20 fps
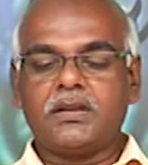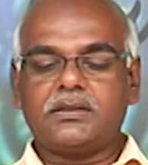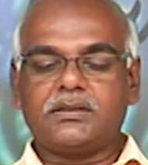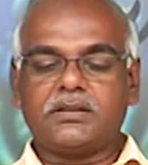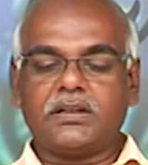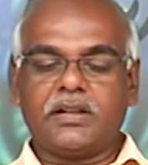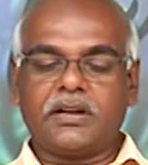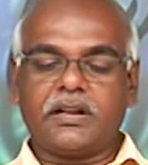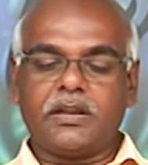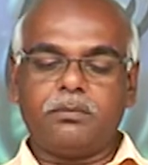
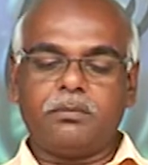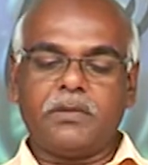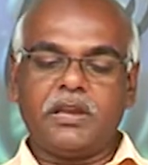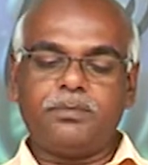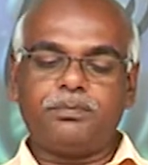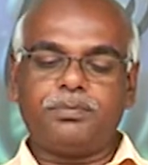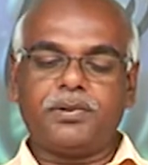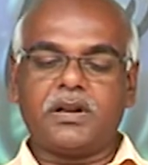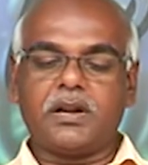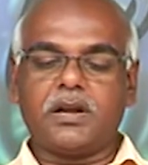சிலரை
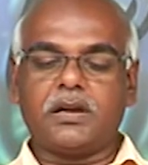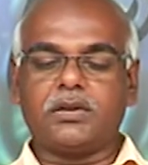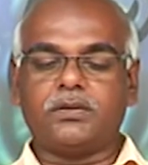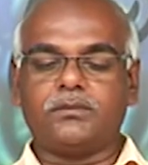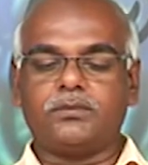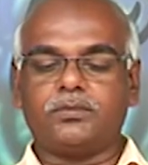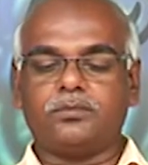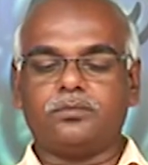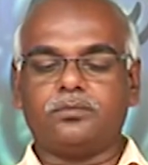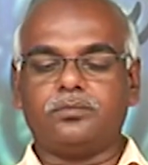
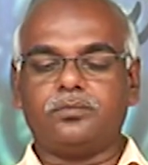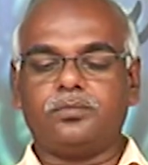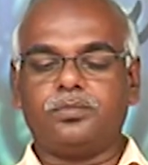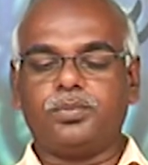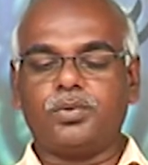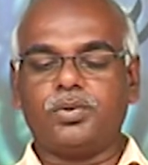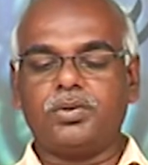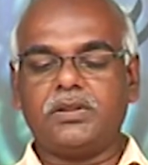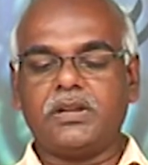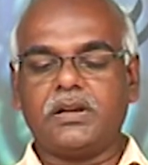மெய்ப்பராகவும்
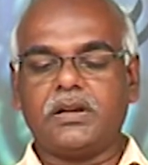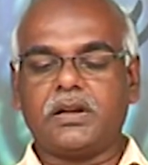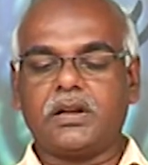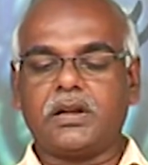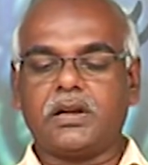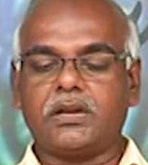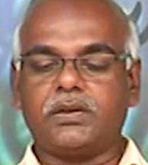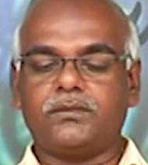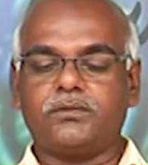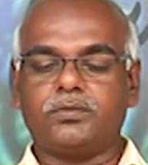
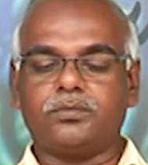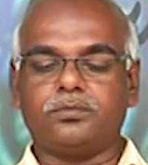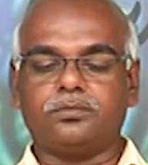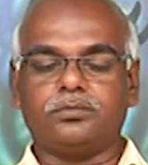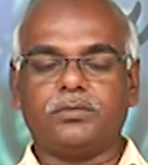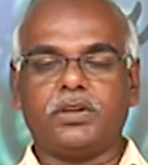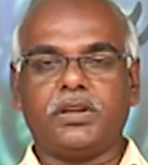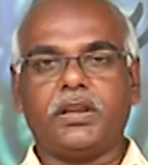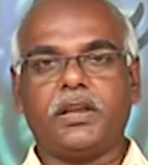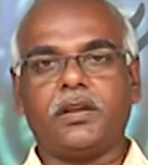போதகராகவும்
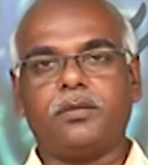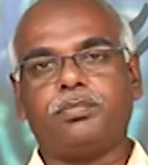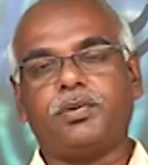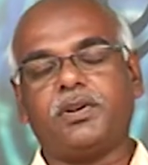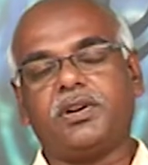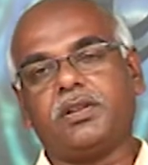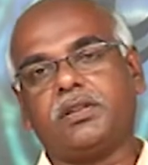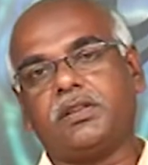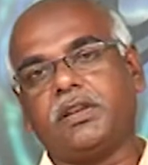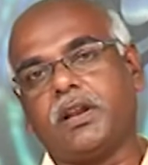
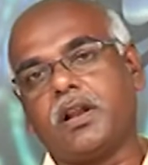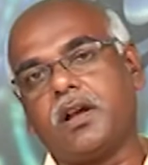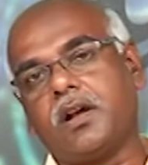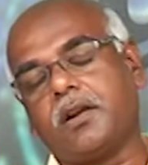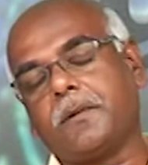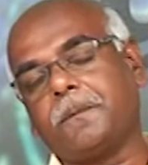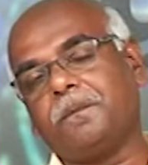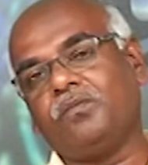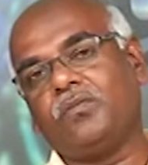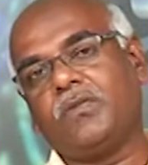ஏற்படுத்தினார்